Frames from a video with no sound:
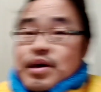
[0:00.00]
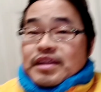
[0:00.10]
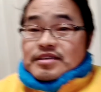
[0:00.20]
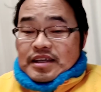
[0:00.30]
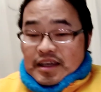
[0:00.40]
ぺん
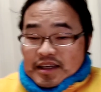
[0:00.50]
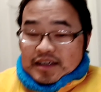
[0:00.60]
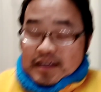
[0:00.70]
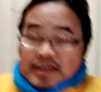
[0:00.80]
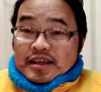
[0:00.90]
ですね。
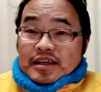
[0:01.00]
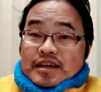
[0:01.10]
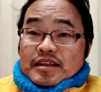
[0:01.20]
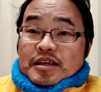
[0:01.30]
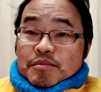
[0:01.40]

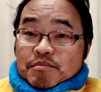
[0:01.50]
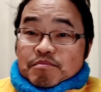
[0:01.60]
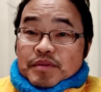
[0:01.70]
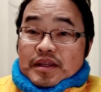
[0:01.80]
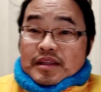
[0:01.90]
てっ
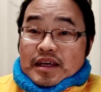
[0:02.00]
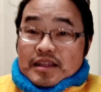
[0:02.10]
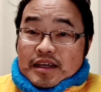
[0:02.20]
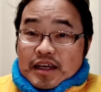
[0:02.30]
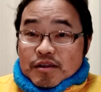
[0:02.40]
ぺんなん
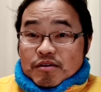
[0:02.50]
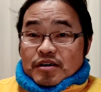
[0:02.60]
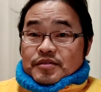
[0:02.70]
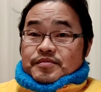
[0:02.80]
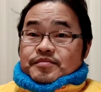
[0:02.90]
だけど、